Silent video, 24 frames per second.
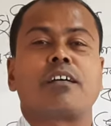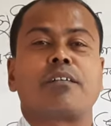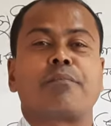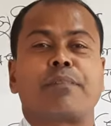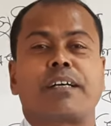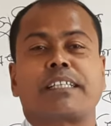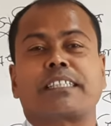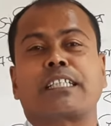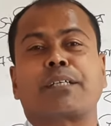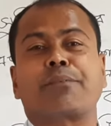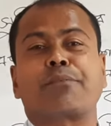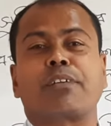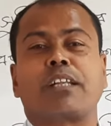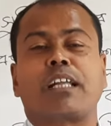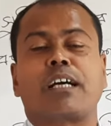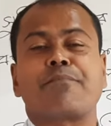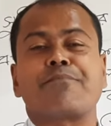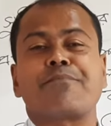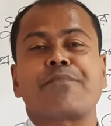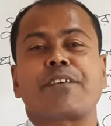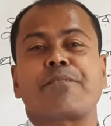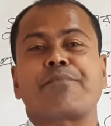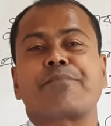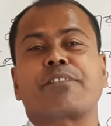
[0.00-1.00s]
পাশাফল
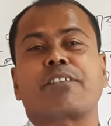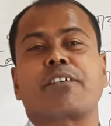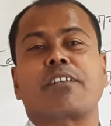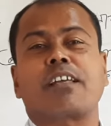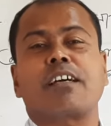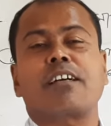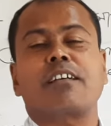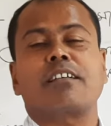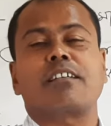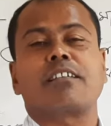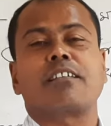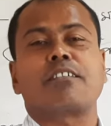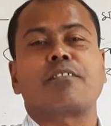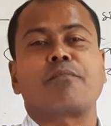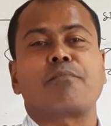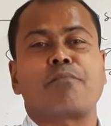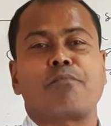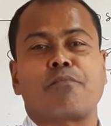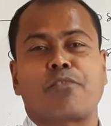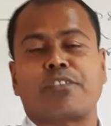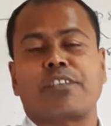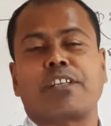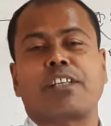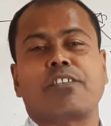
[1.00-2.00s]
আমজামতলা
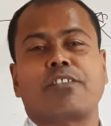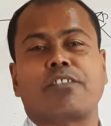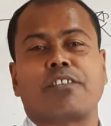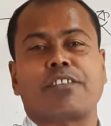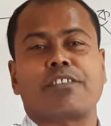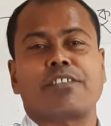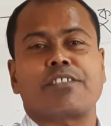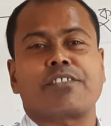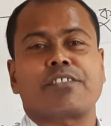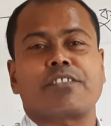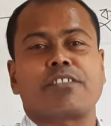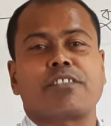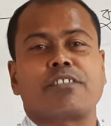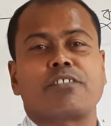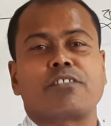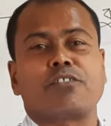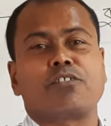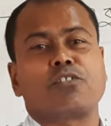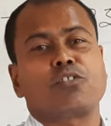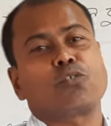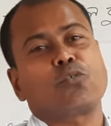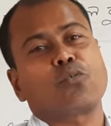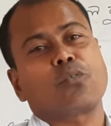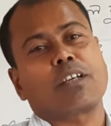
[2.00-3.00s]
মডেল কলেজ
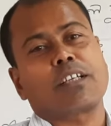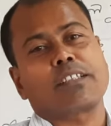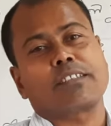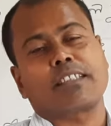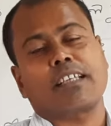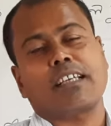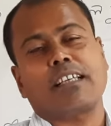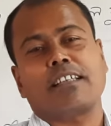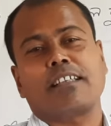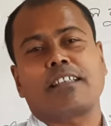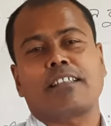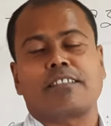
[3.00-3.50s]
চৌগাছা